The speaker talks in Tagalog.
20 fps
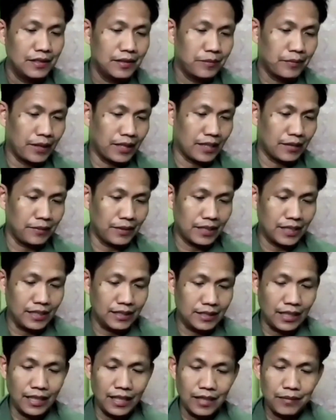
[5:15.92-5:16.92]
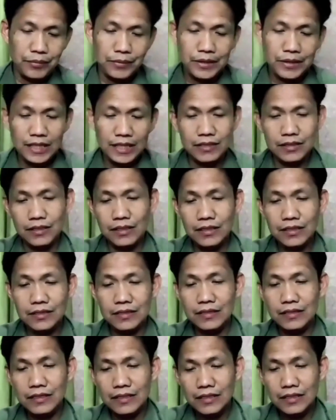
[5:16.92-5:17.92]
para makita lang po ninyo,
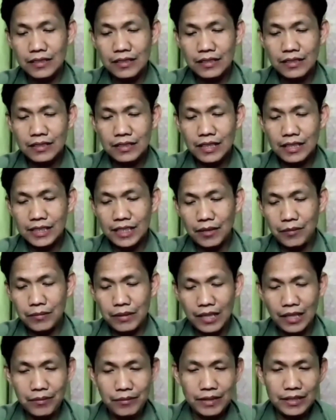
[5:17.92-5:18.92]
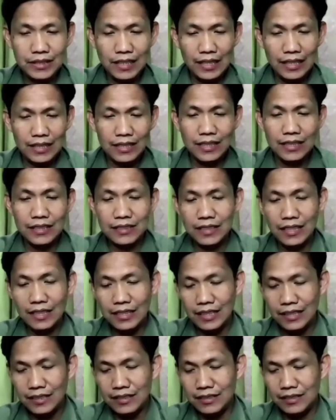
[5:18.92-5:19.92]
na si Abraham ay talagang
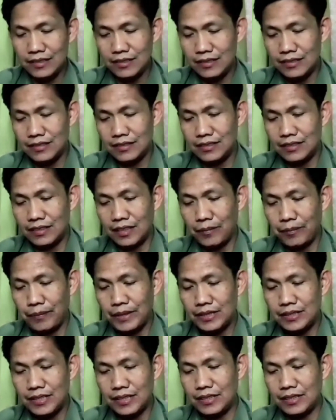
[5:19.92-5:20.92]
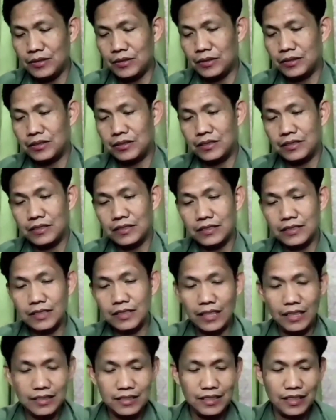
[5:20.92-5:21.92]
naging tapat sa Diyos
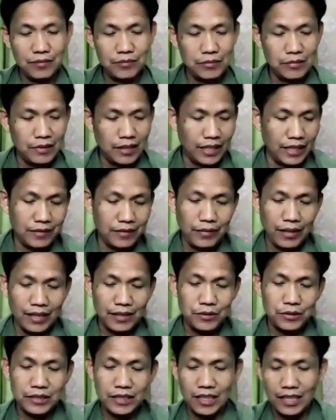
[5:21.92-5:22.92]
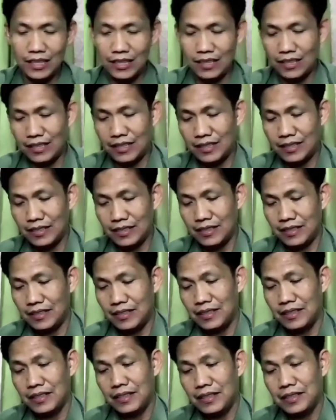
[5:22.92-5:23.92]
sa kanyang buhay bago siya
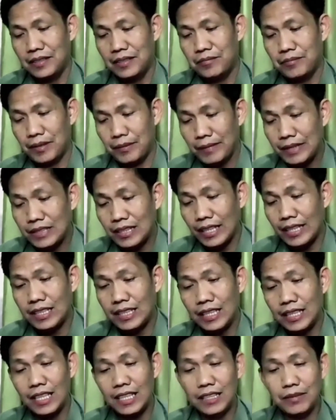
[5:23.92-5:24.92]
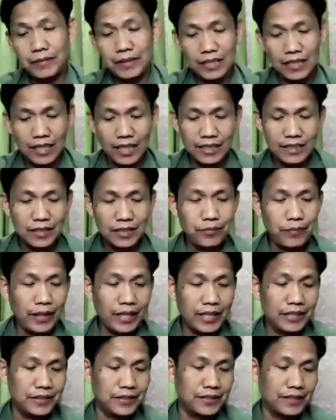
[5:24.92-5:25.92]
mamatay. Kaya naman ang ating
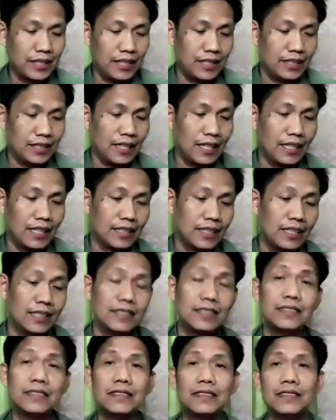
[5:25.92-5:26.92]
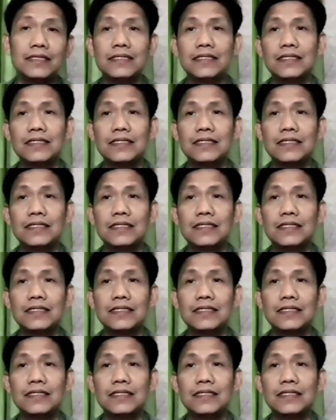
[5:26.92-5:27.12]
Panginoon ay talagang